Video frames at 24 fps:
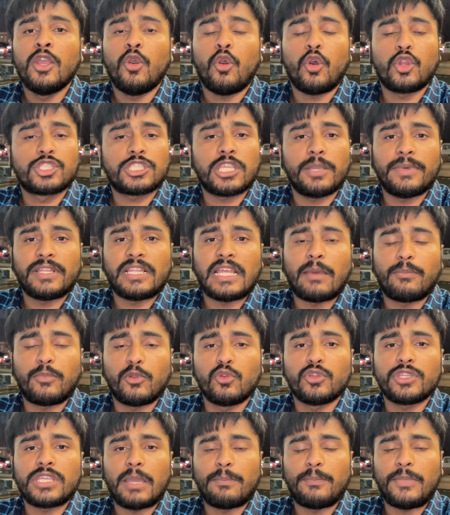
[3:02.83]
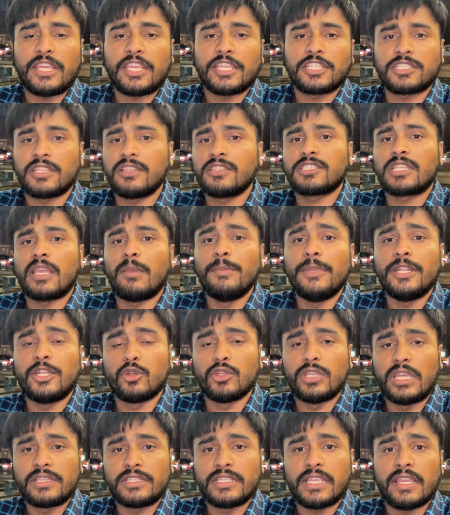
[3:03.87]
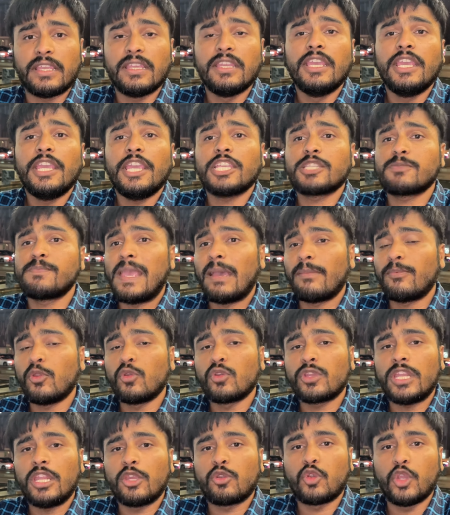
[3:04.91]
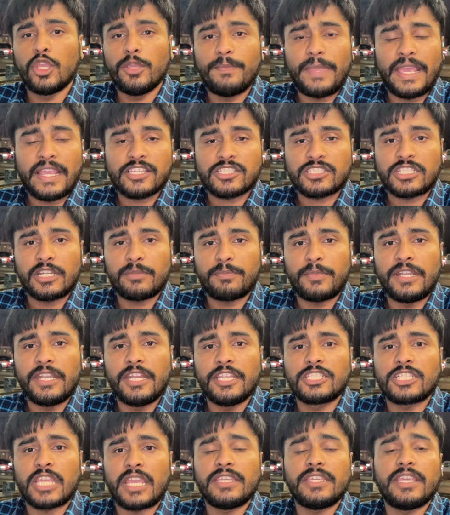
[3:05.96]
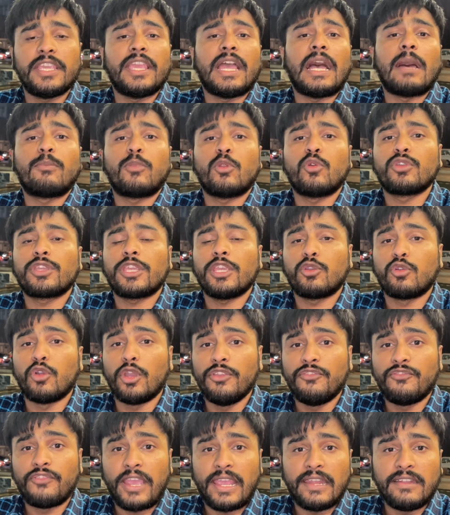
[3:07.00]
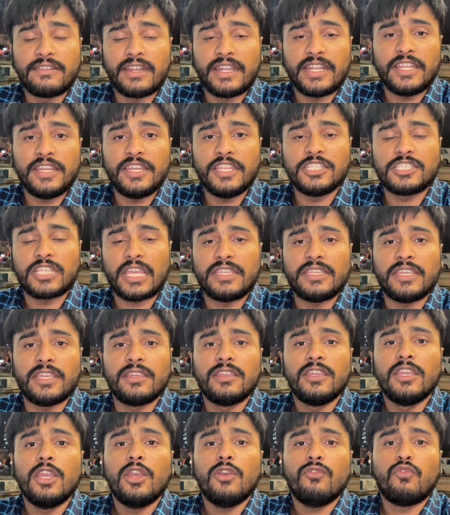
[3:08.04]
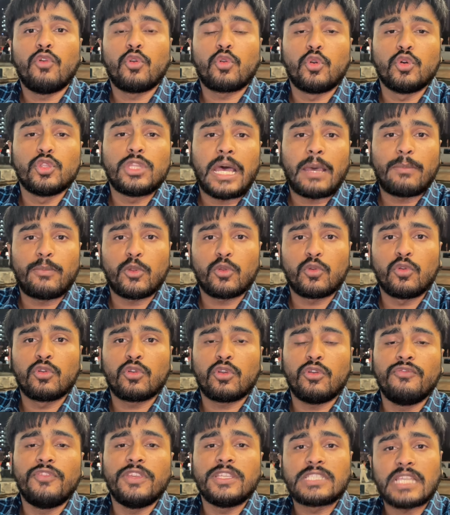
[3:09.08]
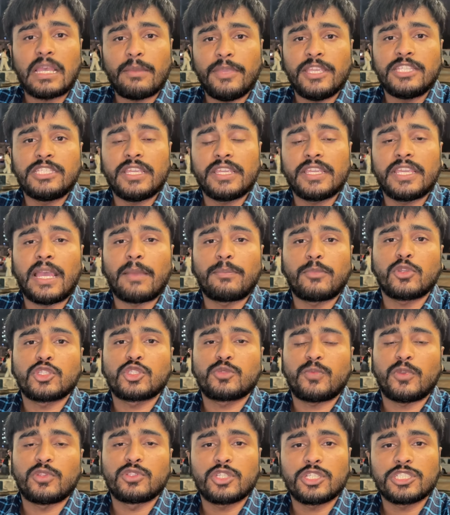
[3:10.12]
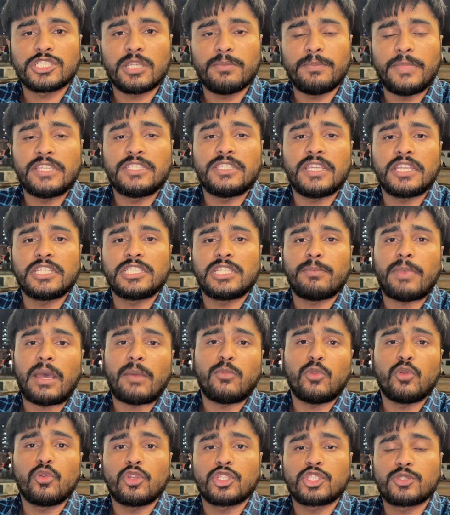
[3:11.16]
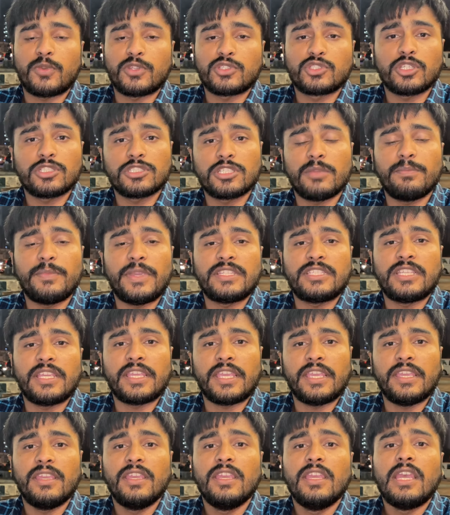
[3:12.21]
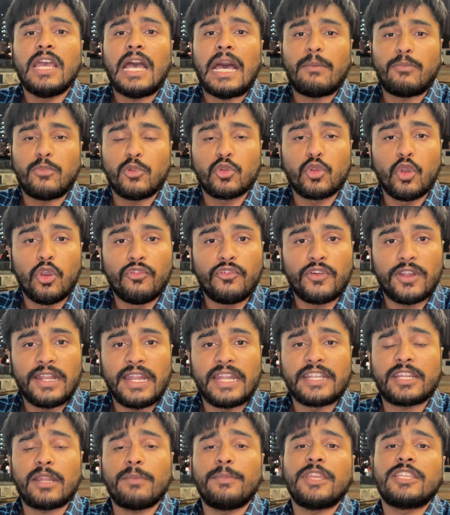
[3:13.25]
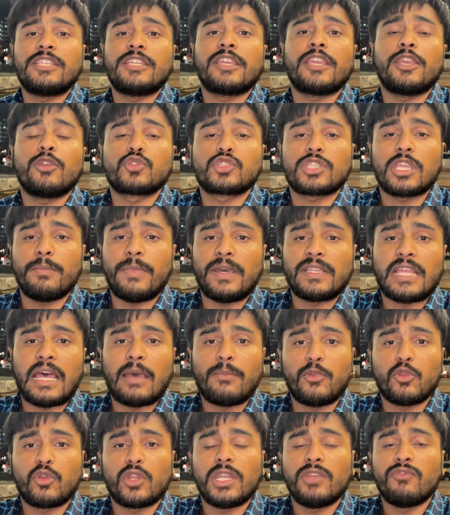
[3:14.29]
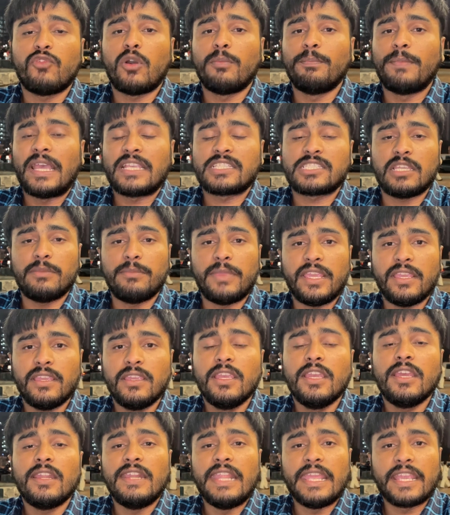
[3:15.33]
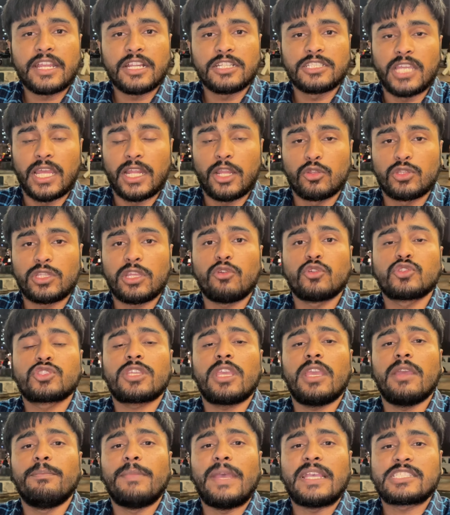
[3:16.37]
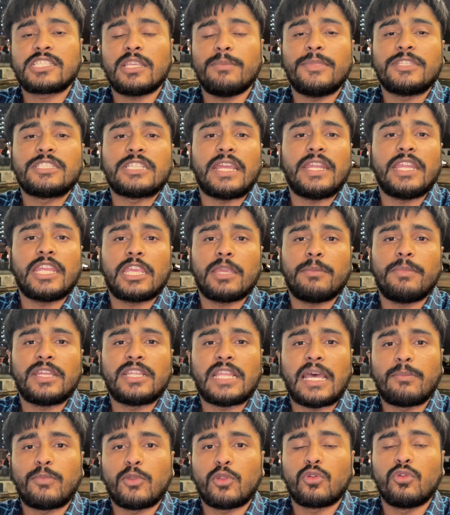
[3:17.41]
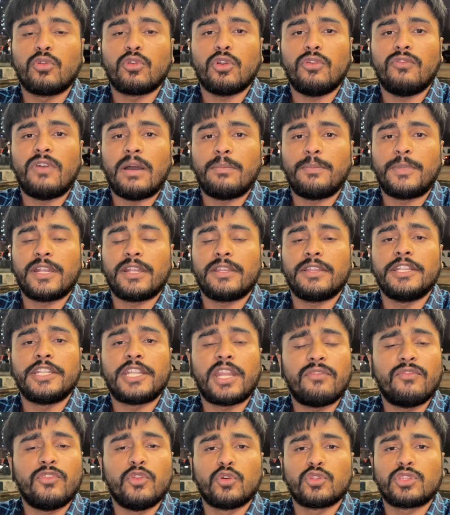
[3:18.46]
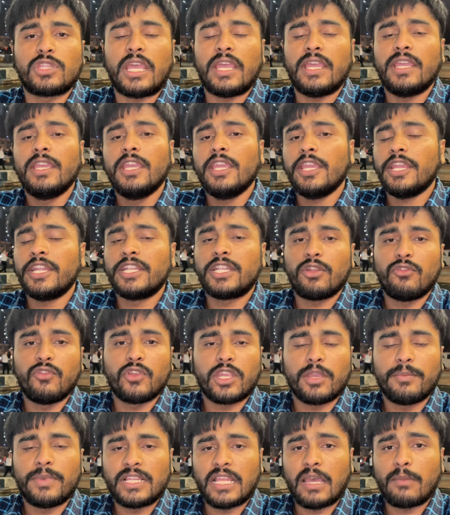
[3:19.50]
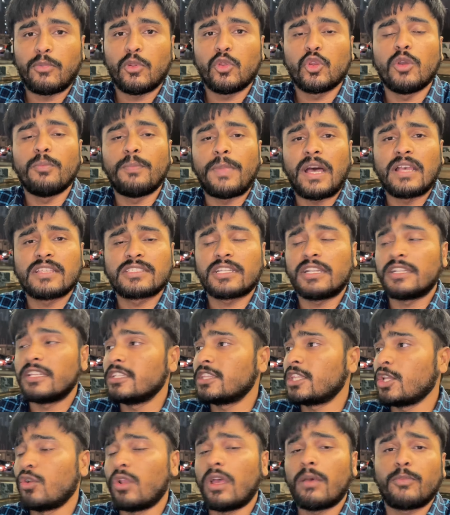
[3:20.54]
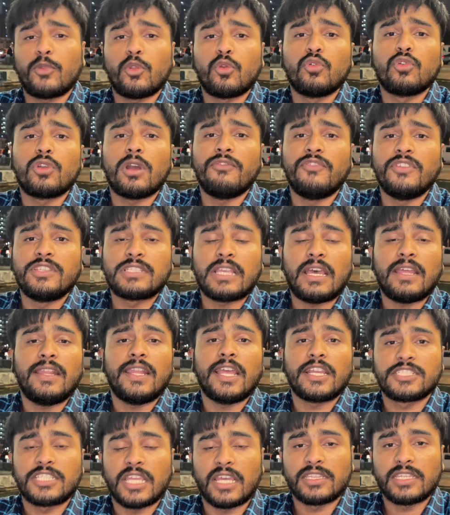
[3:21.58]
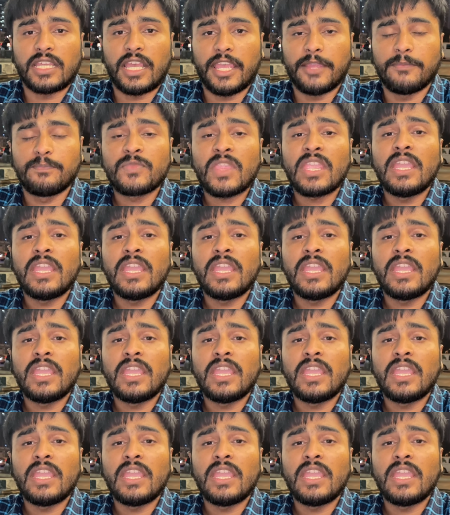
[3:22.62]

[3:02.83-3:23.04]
और उसके बाद आप लोगों की एप्लीकेशन सबमिट हो जाती है इसमें आप लोगों के लिए कोई बैंक स्टेटमेंट नहीं चाहिए आप लोगों की कोई फाइल रेडी नहीं चाहिए वो खुद आप लोगों को वीज़ा भेजेंगे आपको स्पॉन्सरशिप भेजेंगे जब आप लोगों को स्पॉन्सरशिप भेजेंगे आप लोगों को ऑफर लेटर भेजेंगे उसके बाद आप लोगों ने वो अम्बेसी में लेकर जाना होता है उसके अम्बेसी में जाने के बाद आप लोगों को वहाँ पर इंटरव्यू होता है इंटरव्यू के बाद आप लोगों को पास कर देते हैं और आप लोगों का वीज़ा लग जाता है